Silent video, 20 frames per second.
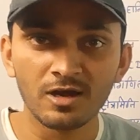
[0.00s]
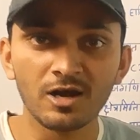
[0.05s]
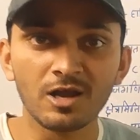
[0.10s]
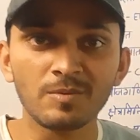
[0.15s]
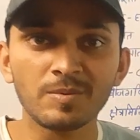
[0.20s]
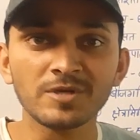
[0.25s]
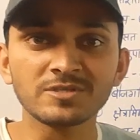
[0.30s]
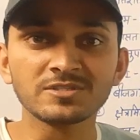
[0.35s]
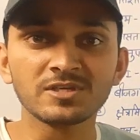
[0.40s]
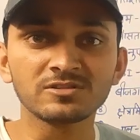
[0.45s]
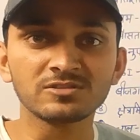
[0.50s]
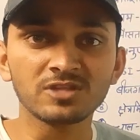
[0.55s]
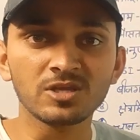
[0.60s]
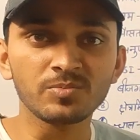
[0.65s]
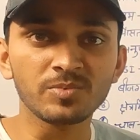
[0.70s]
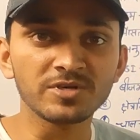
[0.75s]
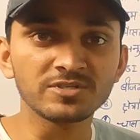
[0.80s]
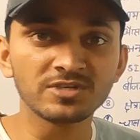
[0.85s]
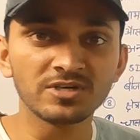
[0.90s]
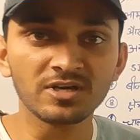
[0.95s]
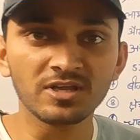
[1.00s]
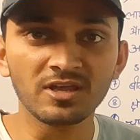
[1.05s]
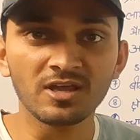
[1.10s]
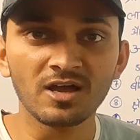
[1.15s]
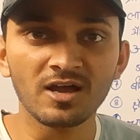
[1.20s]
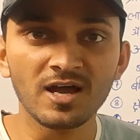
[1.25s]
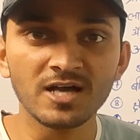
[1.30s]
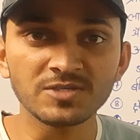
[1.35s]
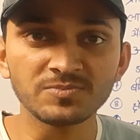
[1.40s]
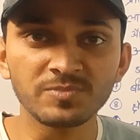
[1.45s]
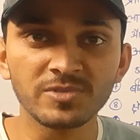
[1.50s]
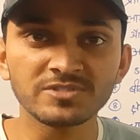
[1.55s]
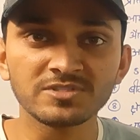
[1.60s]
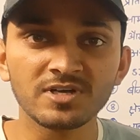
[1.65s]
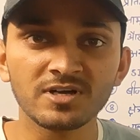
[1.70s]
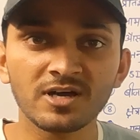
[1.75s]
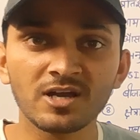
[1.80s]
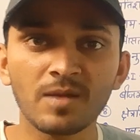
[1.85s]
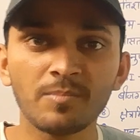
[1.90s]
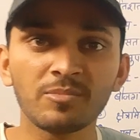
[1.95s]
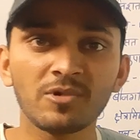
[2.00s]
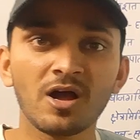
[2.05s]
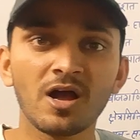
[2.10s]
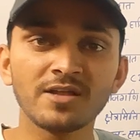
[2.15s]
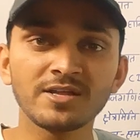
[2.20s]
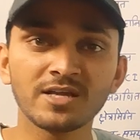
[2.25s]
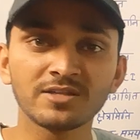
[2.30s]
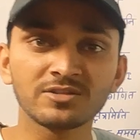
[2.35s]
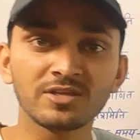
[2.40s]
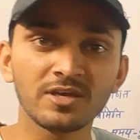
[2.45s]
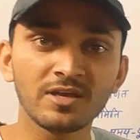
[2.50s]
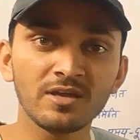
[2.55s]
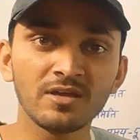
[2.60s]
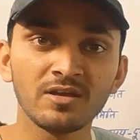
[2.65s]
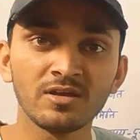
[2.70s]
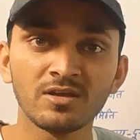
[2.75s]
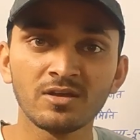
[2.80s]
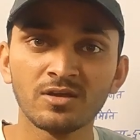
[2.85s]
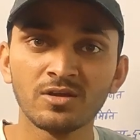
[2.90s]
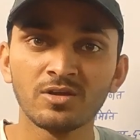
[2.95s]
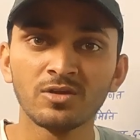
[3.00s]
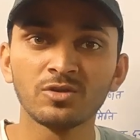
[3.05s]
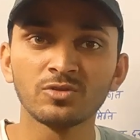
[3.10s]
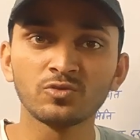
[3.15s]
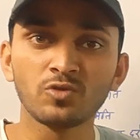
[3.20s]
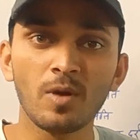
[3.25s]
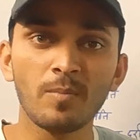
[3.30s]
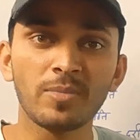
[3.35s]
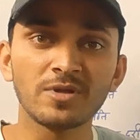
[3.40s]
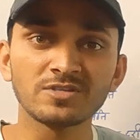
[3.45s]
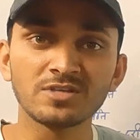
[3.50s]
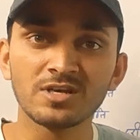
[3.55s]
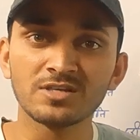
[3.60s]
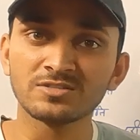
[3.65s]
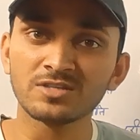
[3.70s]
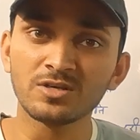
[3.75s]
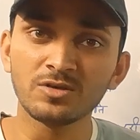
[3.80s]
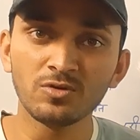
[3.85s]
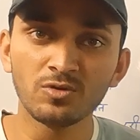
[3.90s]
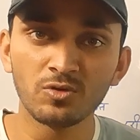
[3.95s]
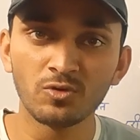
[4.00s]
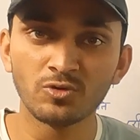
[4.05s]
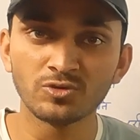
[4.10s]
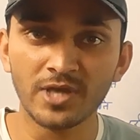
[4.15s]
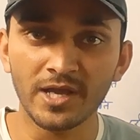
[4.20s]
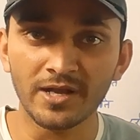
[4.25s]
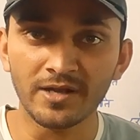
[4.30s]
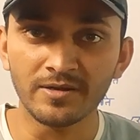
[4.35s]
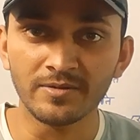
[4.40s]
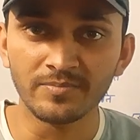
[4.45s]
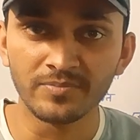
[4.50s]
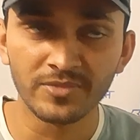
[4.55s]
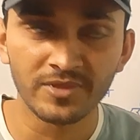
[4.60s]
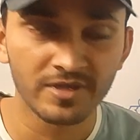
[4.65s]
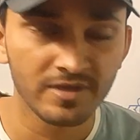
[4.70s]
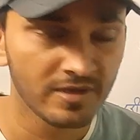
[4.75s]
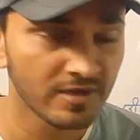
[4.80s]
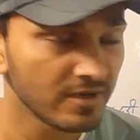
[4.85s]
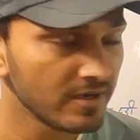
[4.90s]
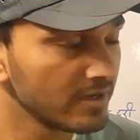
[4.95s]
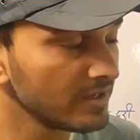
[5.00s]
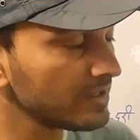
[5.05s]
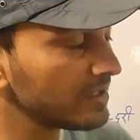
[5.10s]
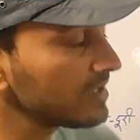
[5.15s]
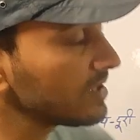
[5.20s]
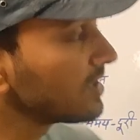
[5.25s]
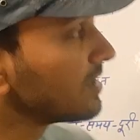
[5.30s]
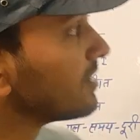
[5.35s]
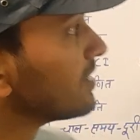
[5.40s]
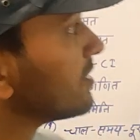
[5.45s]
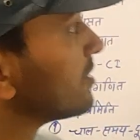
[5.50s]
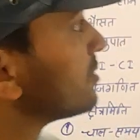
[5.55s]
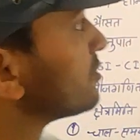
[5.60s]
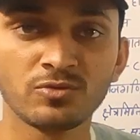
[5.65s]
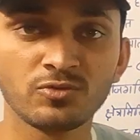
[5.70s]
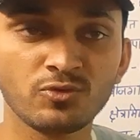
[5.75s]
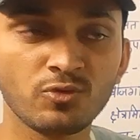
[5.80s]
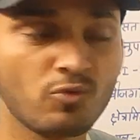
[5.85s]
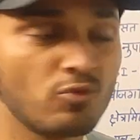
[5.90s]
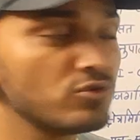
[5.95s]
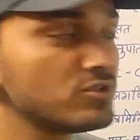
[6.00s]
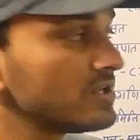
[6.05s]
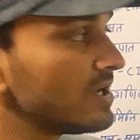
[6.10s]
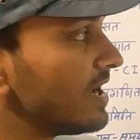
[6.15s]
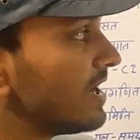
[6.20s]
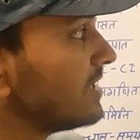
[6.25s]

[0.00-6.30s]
लगभग सत्तर परसेंट के आसपास अगर आपका आ जाता है तो आपका सिलेक्शन हो जाएगा ठीक है तो कुछ